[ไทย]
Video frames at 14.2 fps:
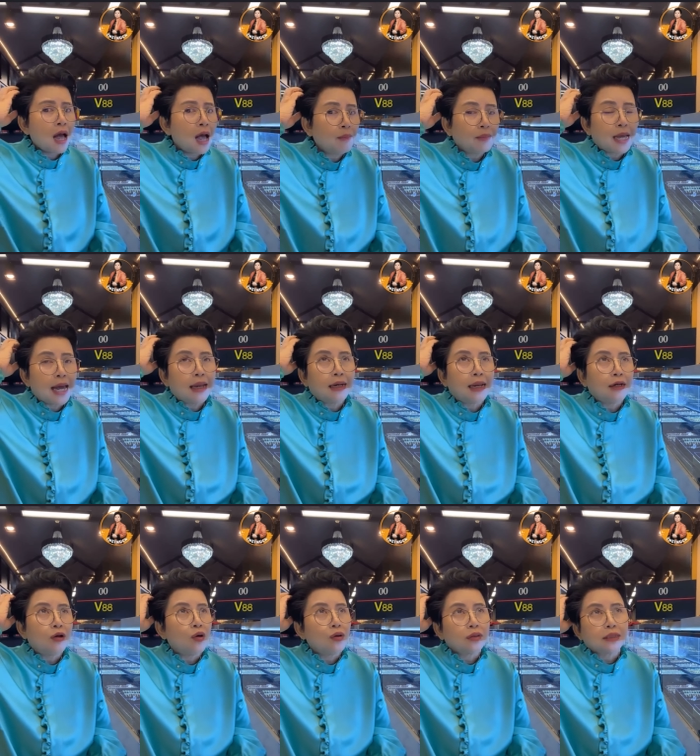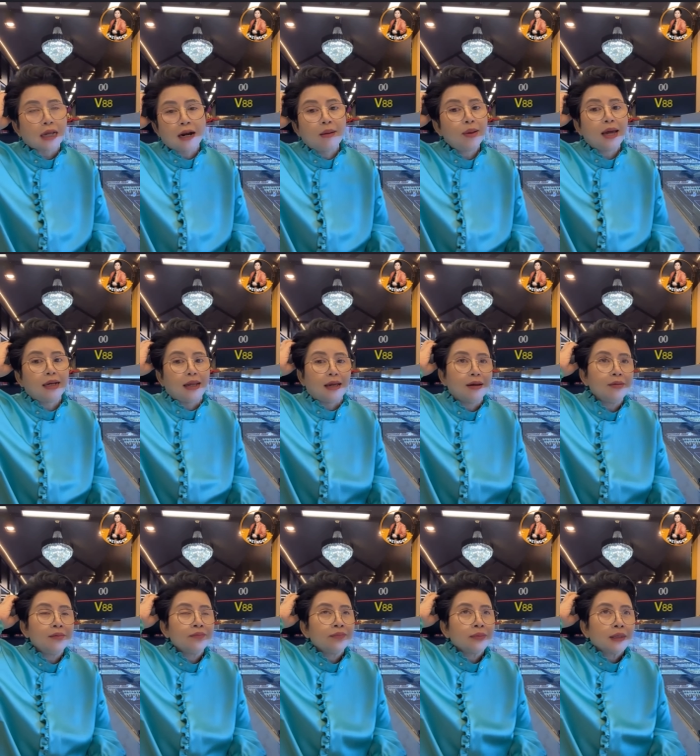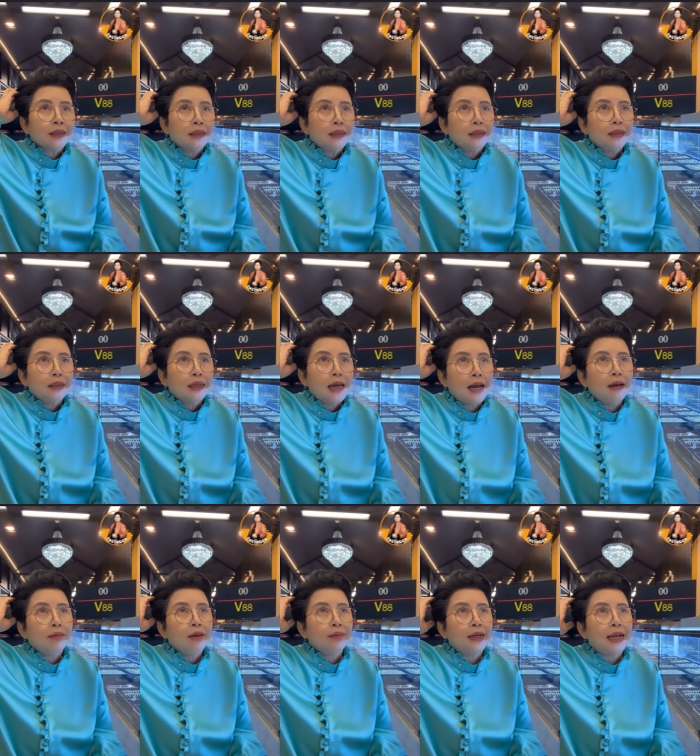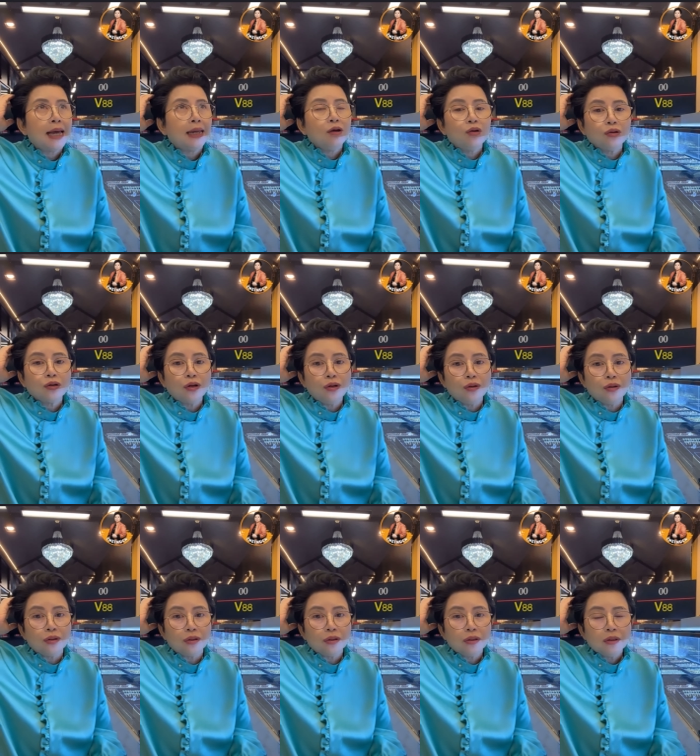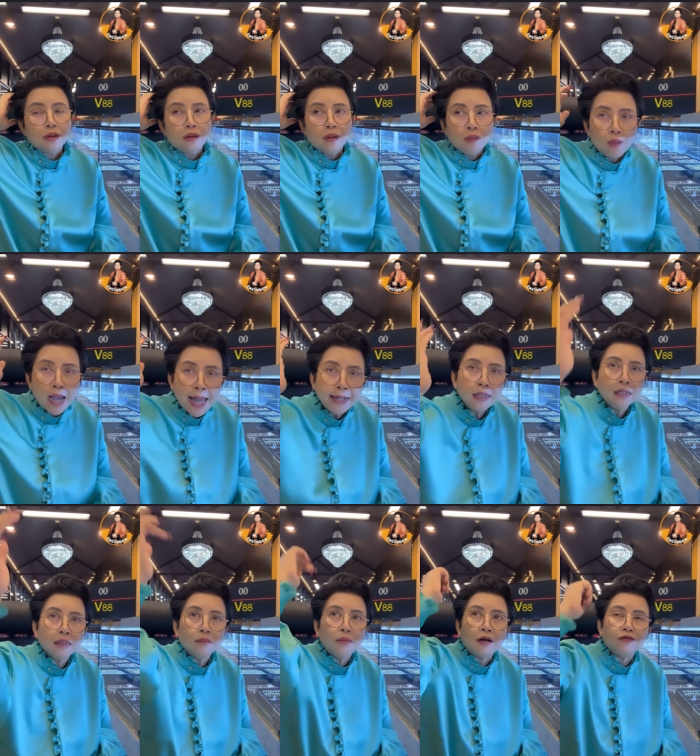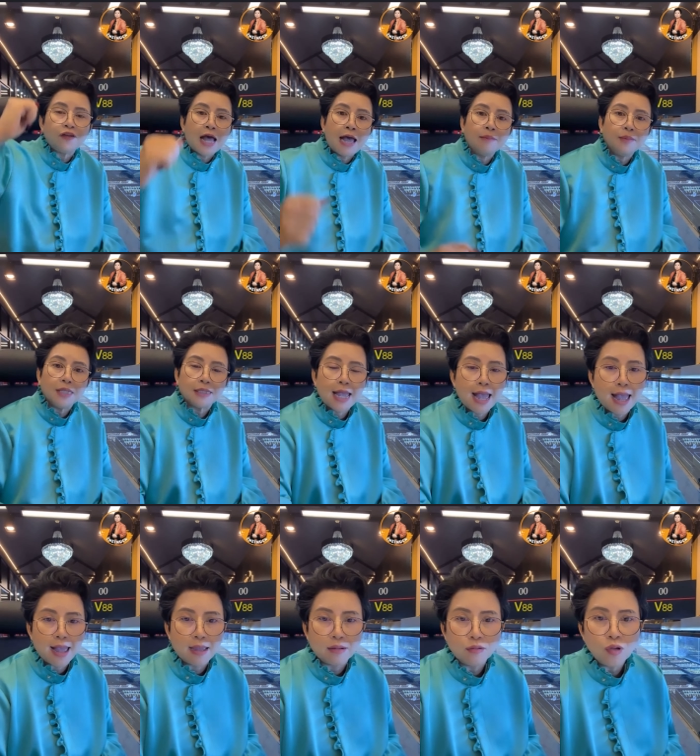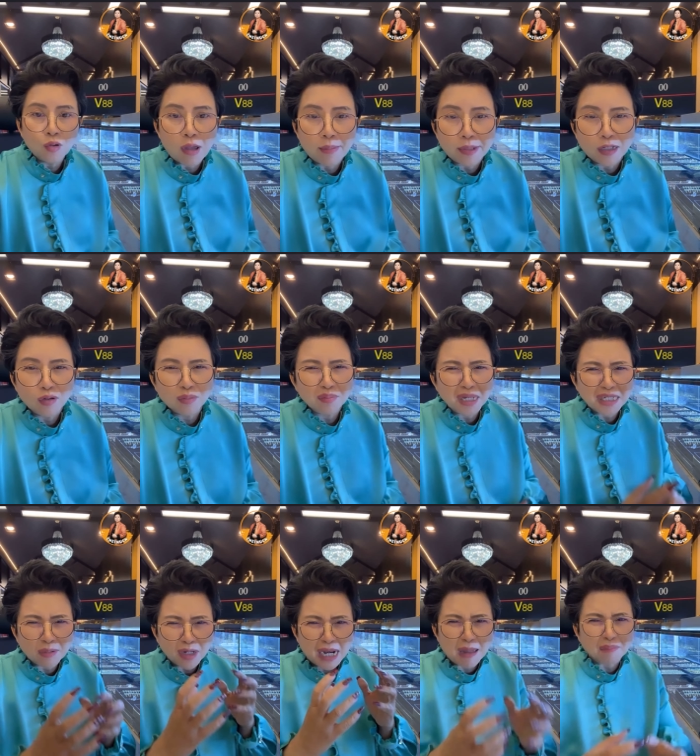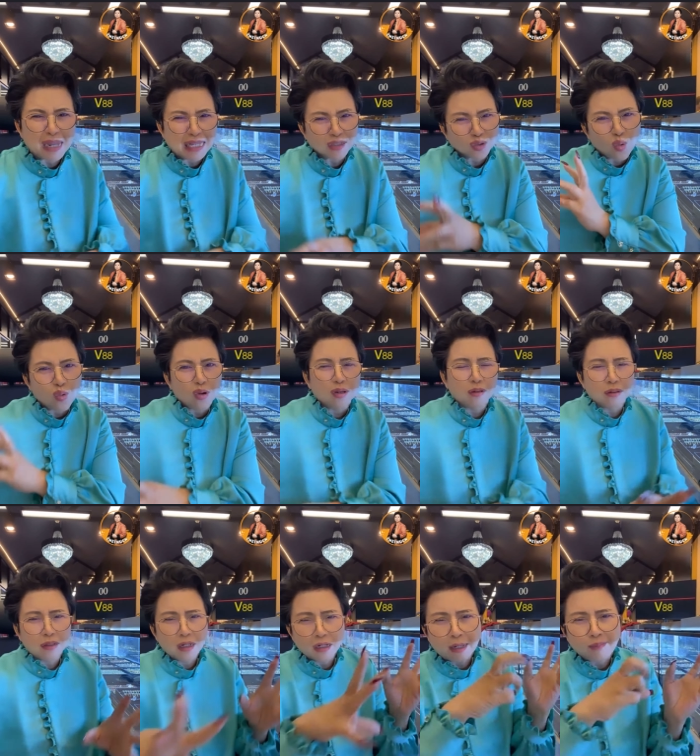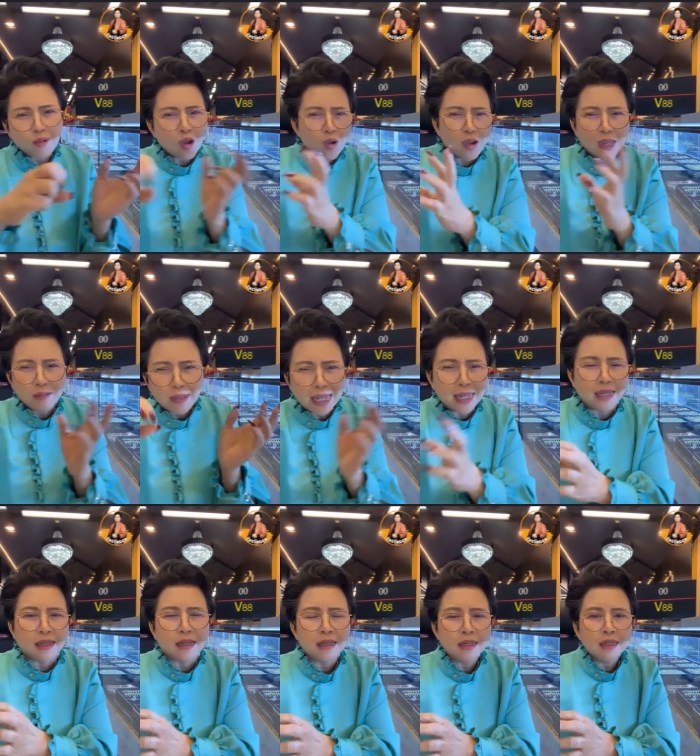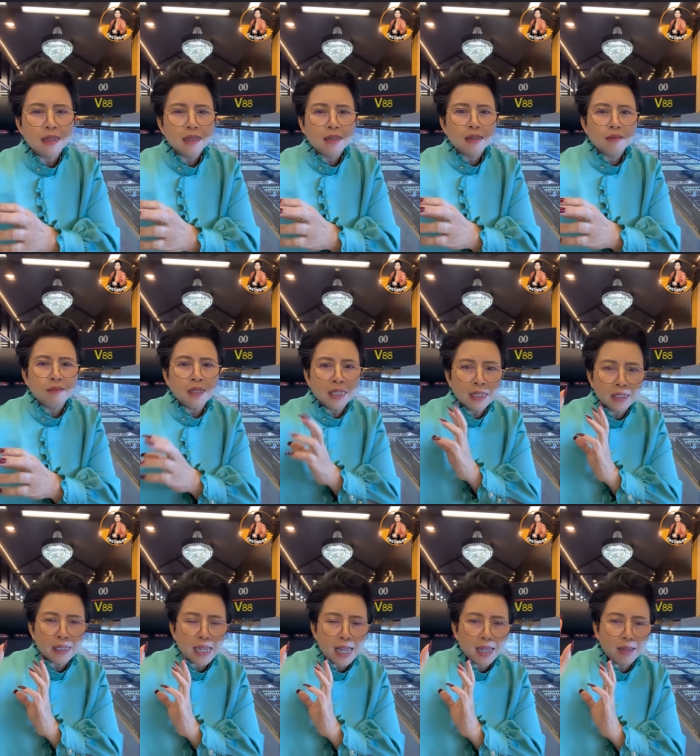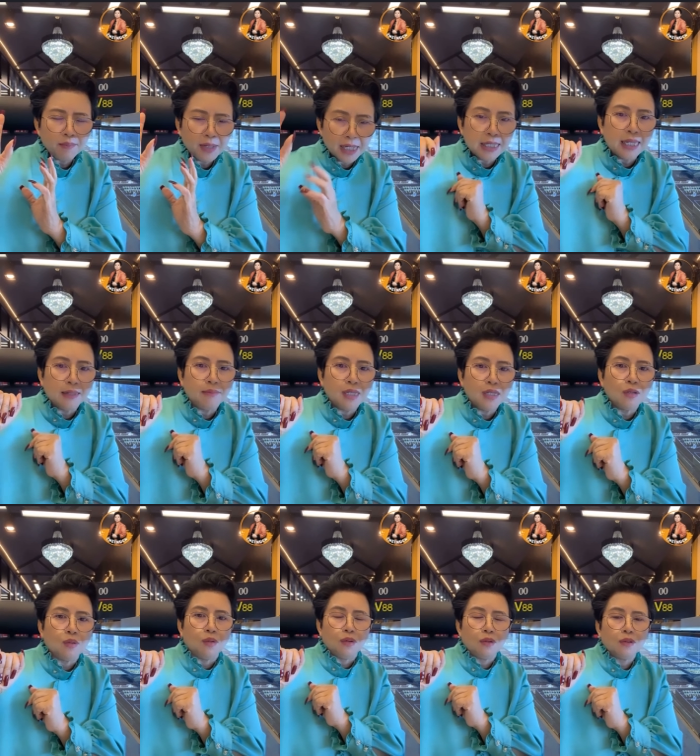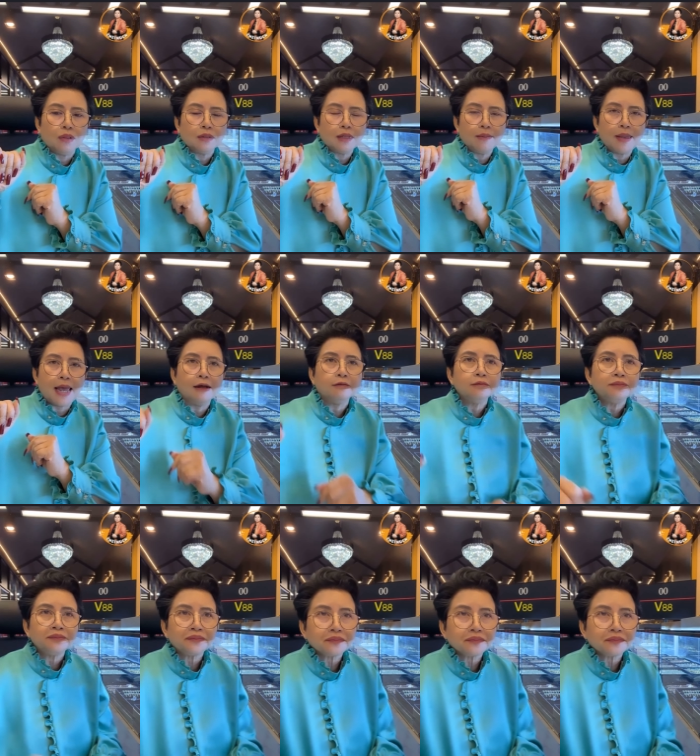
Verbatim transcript: ทำงานนะโดนสารพัดอ่ะไม่เป็นไรโดนก็โดนวันหนึ่งเหมือนฟ้ามีตา ด้วยความกระตุ้นไม่เชฟก็ทำงานส่งเงินให้พ่อให้แม่ มีมีกินมีอยู่ ใช่ไหม